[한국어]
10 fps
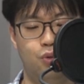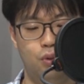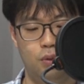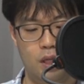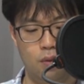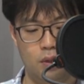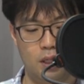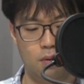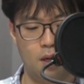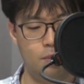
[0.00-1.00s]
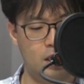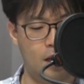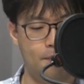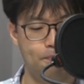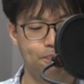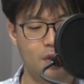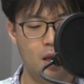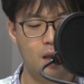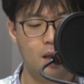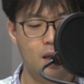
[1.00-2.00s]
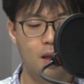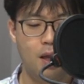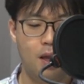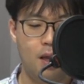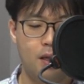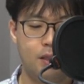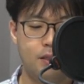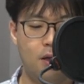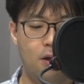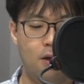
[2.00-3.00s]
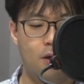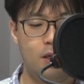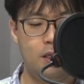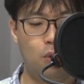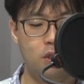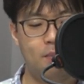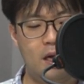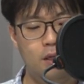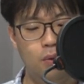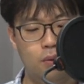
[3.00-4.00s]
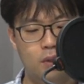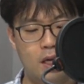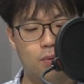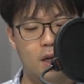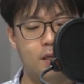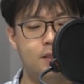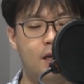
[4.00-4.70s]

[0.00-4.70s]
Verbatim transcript: 책의 주요 내용이라고 합니다. 그래서 이 고든 마리노라고